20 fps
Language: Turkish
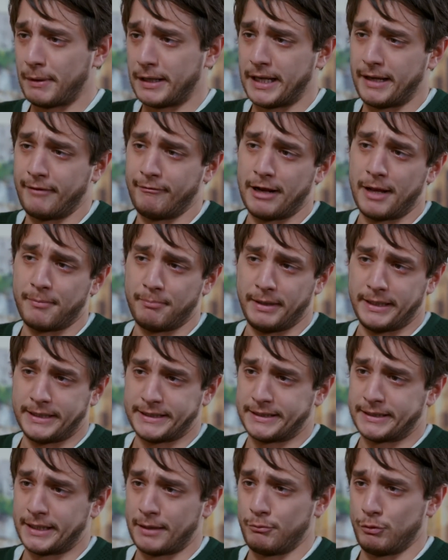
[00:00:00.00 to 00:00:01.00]
Ben evlenmek
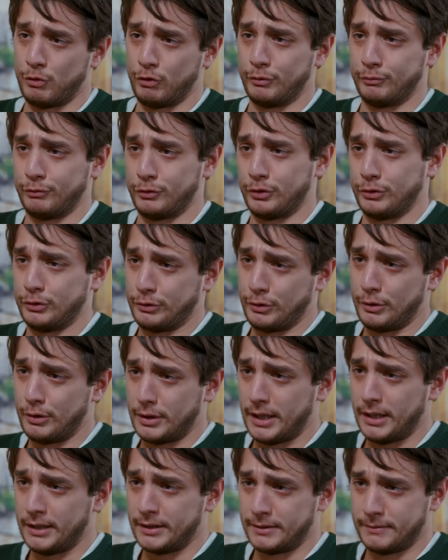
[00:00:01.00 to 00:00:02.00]
istemiyorum
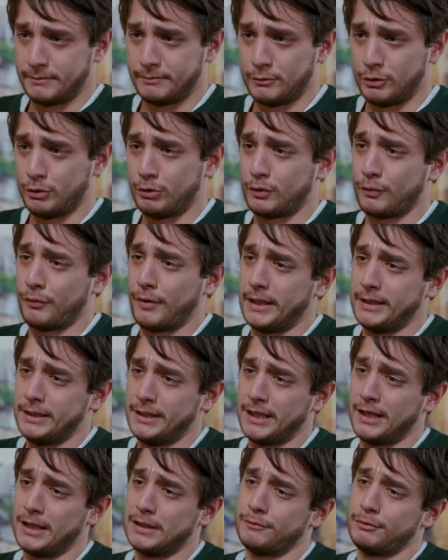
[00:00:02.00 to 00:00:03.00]
Duygu'yla. Lütfen
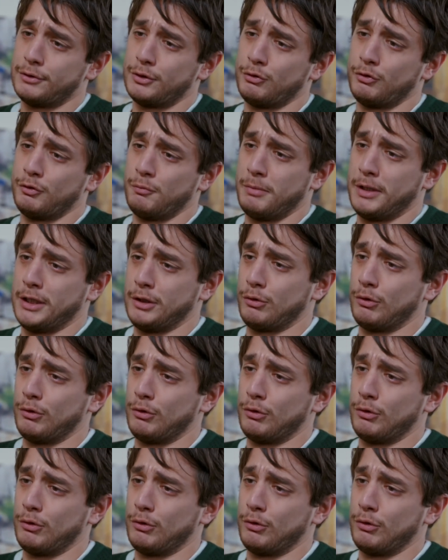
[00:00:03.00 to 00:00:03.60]
yalvarıyorum beni